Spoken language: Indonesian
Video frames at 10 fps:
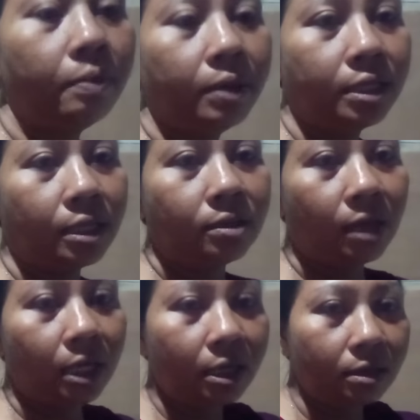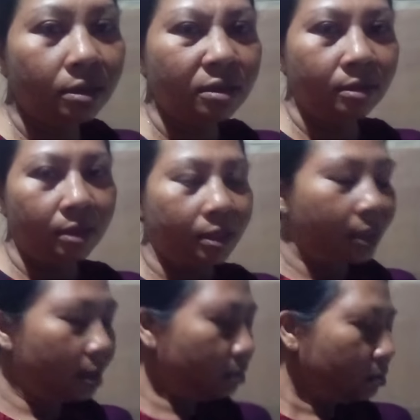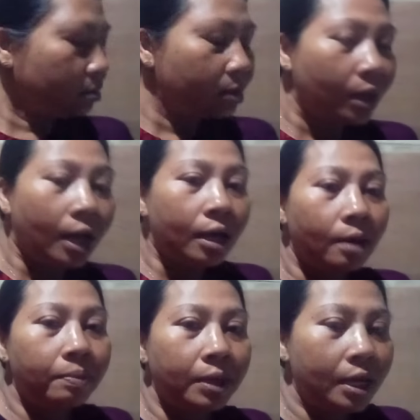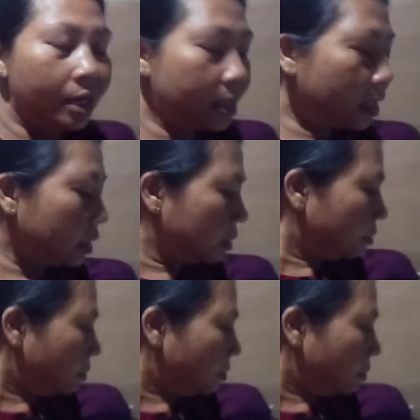pemirsa soalnya nganu agak bergadang gitu